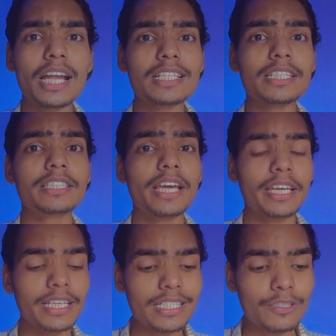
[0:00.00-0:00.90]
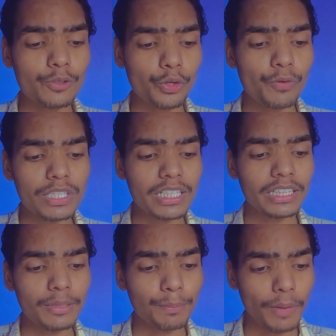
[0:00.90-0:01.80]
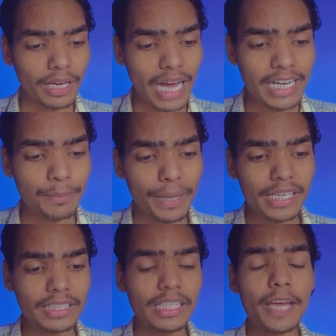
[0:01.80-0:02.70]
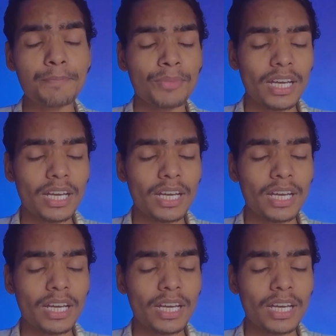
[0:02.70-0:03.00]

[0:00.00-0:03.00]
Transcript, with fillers: तरह से ये इस यूनिवर्स के अंदर कहानी बैठती है